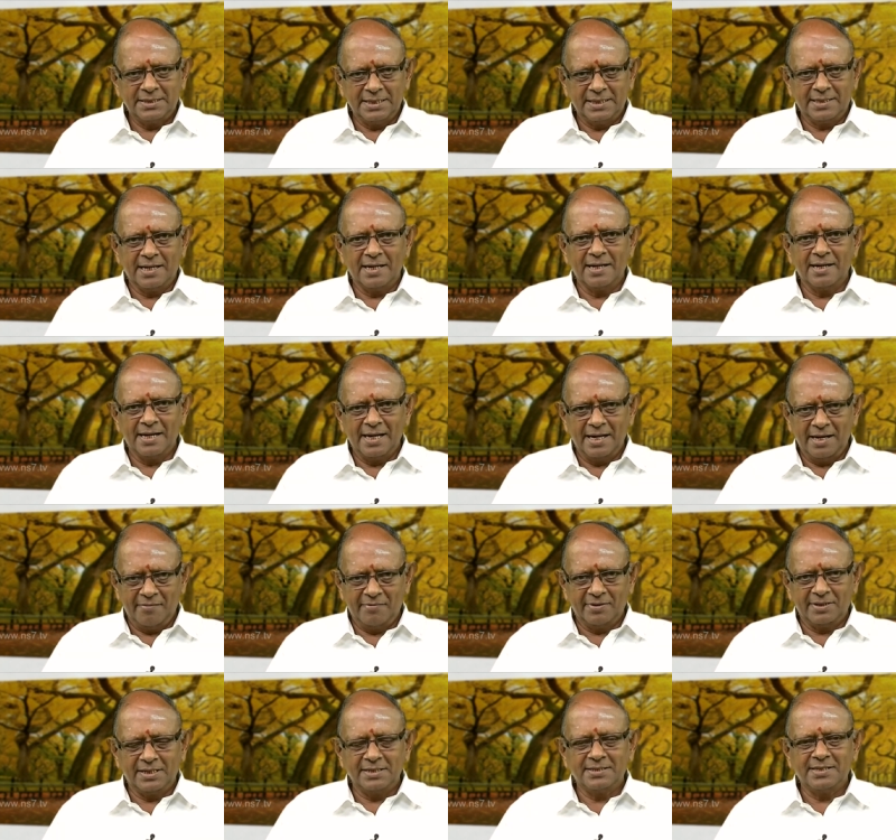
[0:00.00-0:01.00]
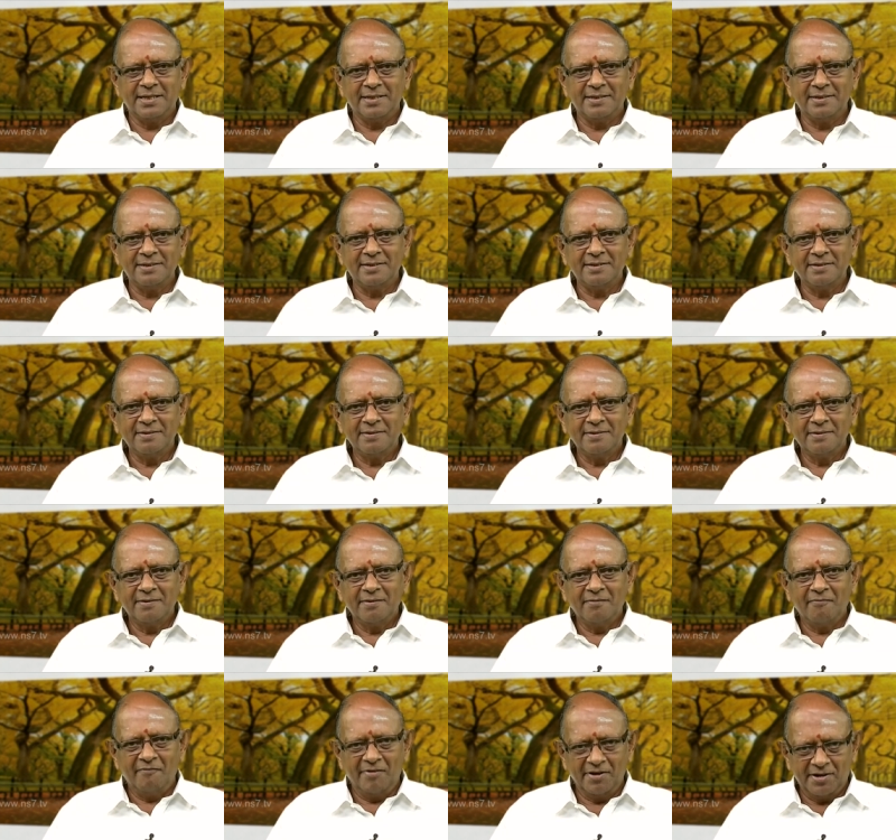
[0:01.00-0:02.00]
சிக்கல்களை நிவர்த்தி செய்து
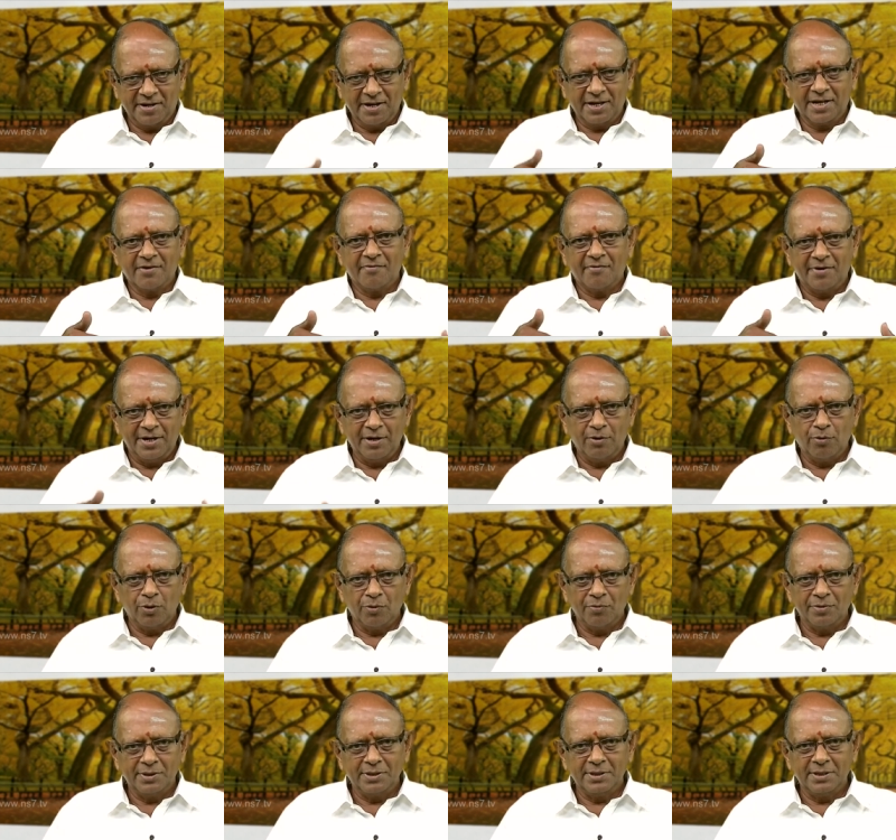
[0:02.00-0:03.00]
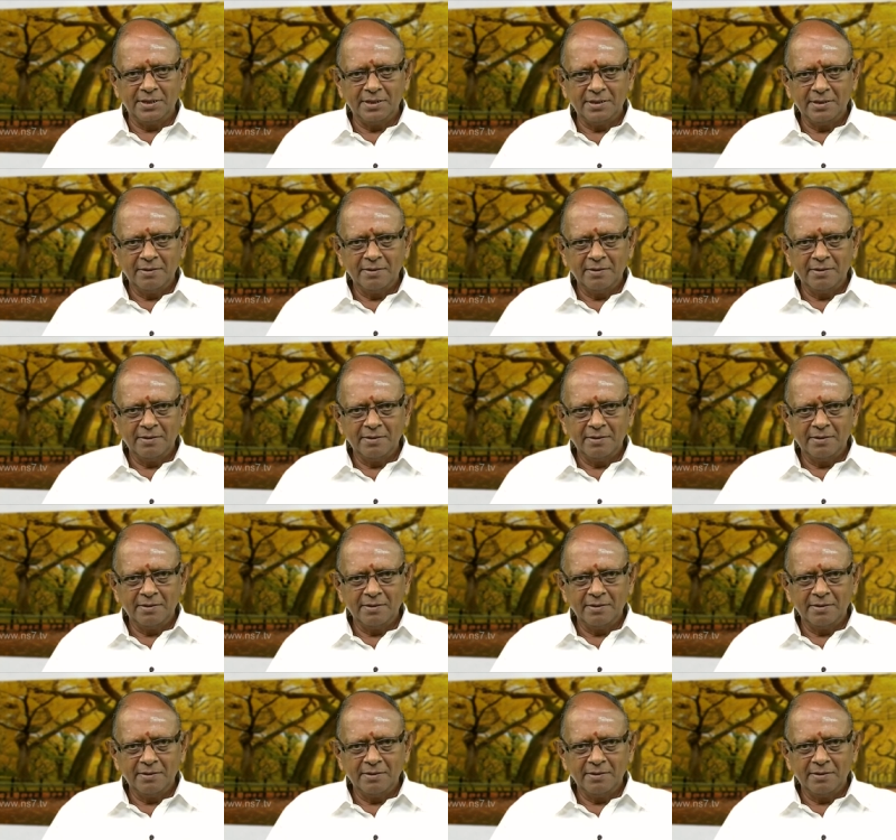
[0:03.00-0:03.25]
வெற்றிக்கு வழிகொள்வது